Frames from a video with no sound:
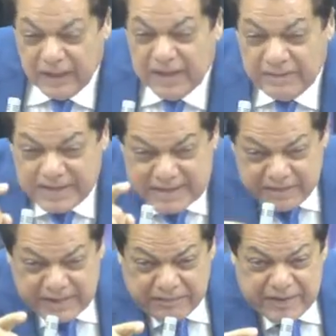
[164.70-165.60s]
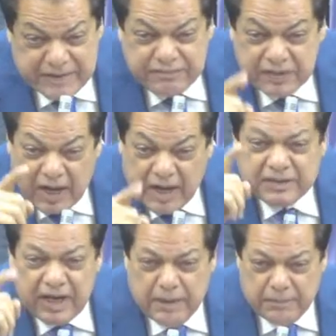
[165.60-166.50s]
الفلسفة دي يا فندم في غاية
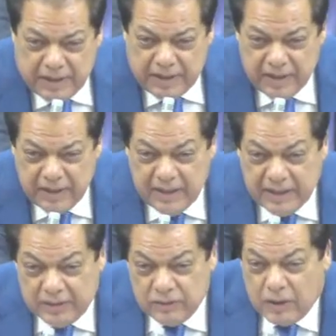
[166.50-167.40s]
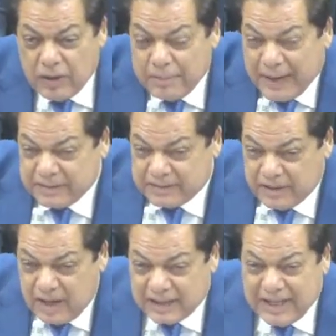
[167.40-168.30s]
الأهمية لأن لو أنا بعت
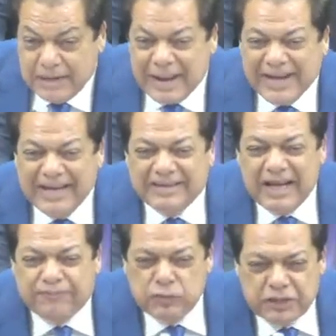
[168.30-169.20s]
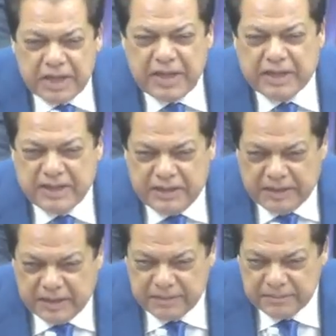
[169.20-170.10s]
النهاردة أنا بخلق التنافسية
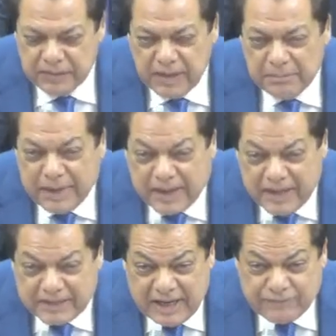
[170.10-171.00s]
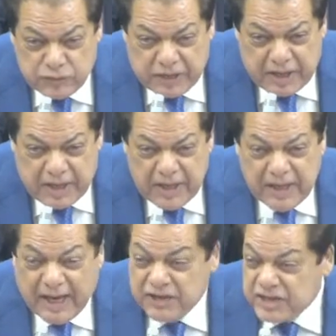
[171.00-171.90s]
الجديدة بخلق التنافسيه
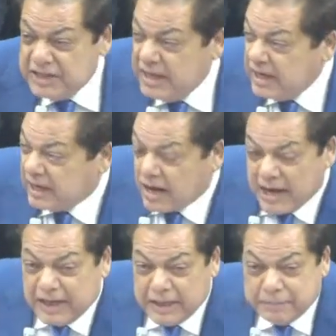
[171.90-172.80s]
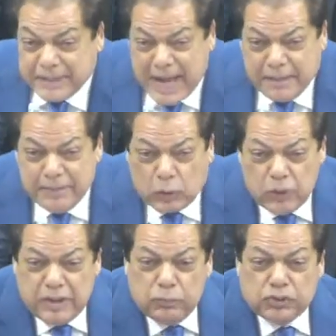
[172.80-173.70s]
عشان اخراج الابداع من
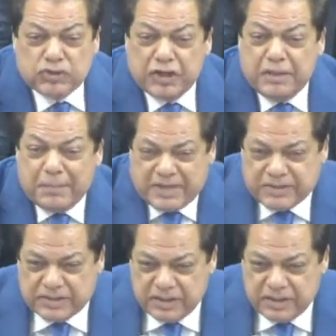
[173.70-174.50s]
كل المستشارين مصر